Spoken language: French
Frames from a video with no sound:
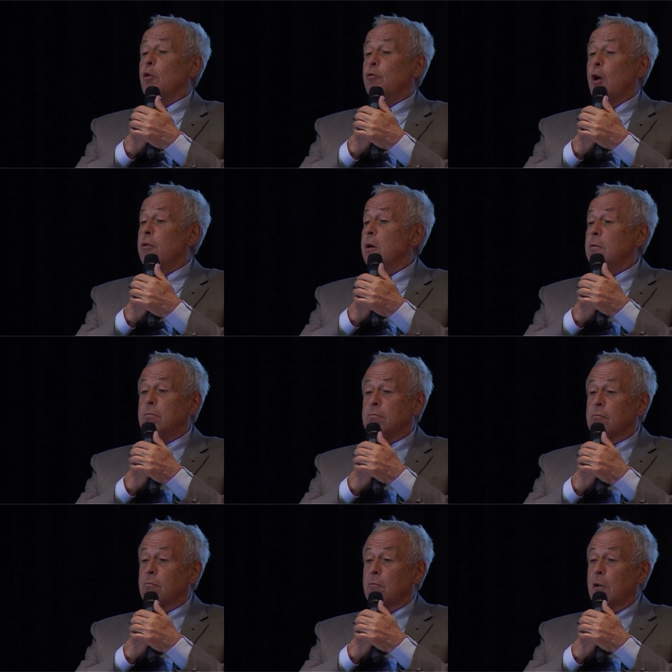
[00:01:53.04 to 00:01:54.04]
d'un an,
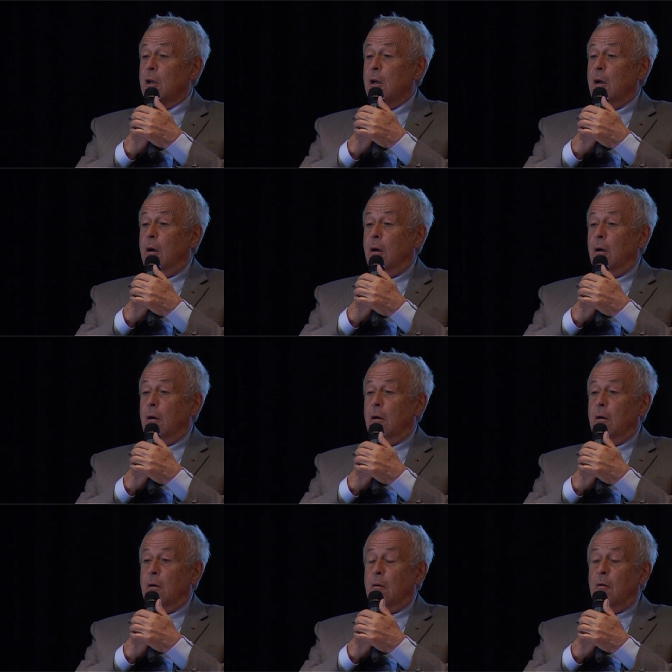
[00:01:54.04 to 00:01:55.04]
payer
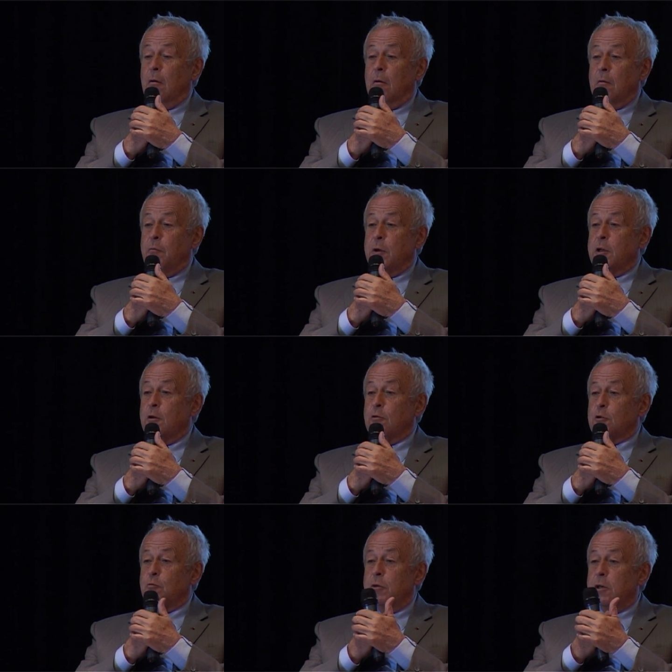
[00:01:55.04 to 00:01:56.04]
euh, payé au
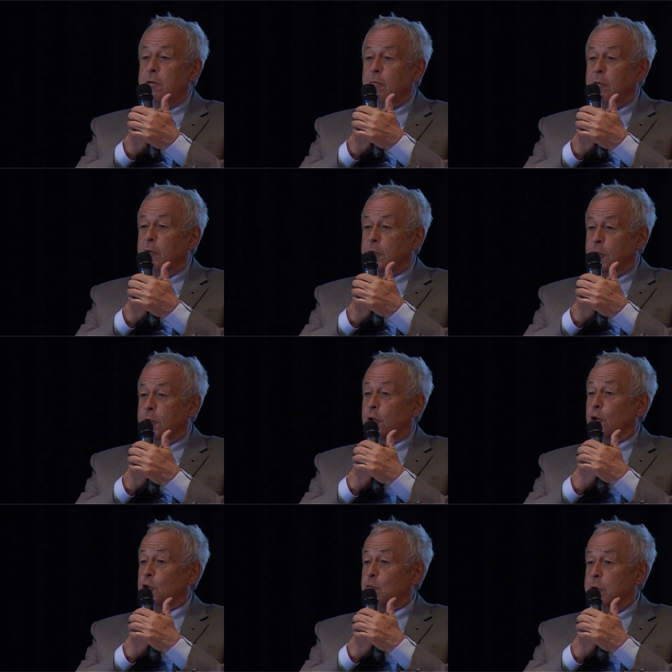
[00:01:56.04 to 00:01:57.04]
SMIC, c'est
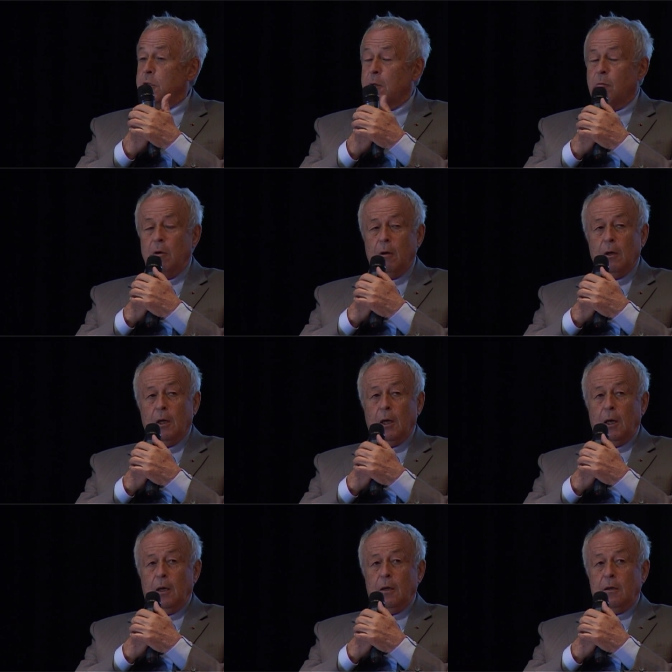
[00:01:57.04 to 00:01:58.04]
qu'un SMIC d'abord,
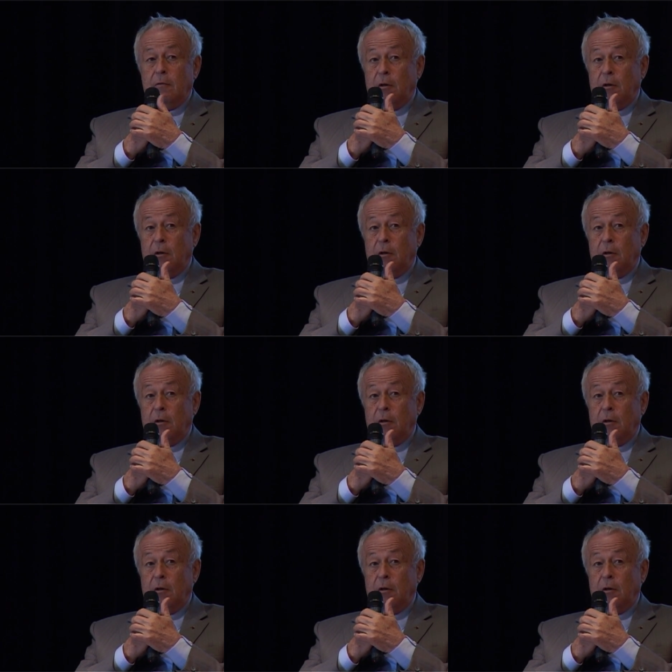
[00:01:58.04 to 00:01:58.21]
ils